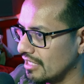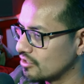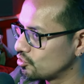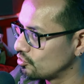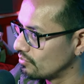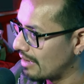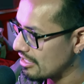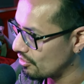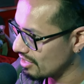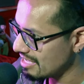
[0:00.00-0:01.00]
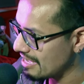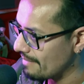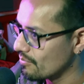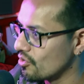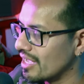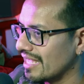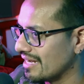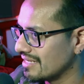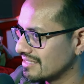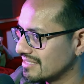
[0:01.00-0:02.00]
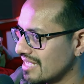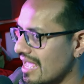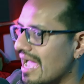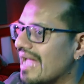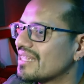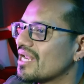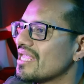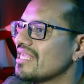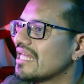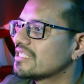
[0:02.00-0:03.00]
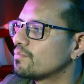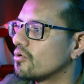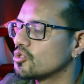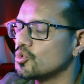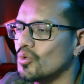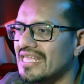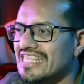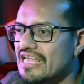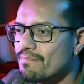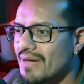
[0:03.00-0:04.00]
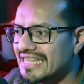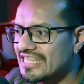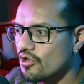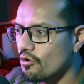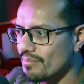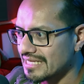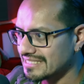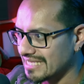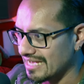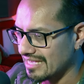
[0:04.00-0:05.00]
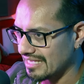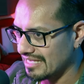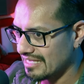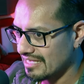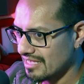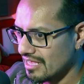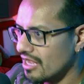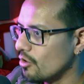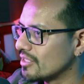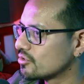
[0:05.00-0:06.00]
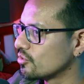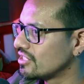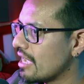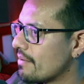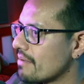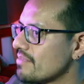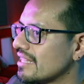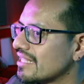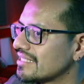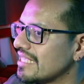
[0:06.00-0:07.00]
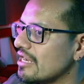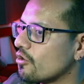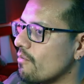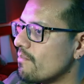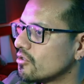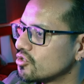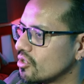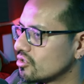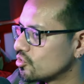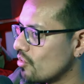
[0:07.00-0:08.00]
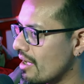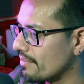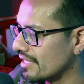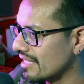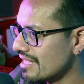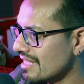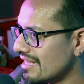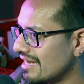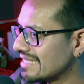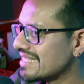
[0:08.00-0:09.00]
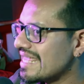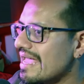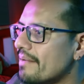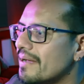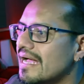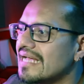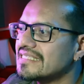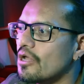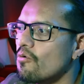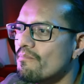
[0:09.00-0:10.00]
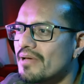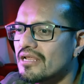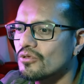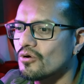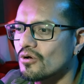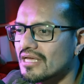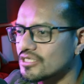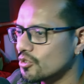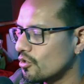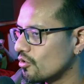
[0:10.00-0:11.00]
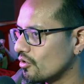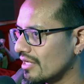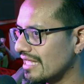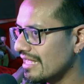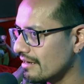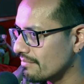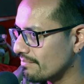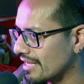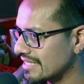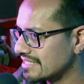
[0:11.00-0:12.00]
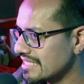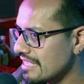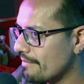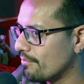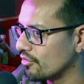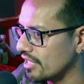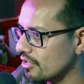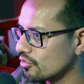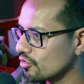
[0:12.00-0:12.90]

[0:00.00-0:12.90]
en su mayoría mujeres, atraídas por su enigmático mensaje. Lo escuchaban mientras él, con voz suave, las guiaba hacia un perdón que solo él parecía poder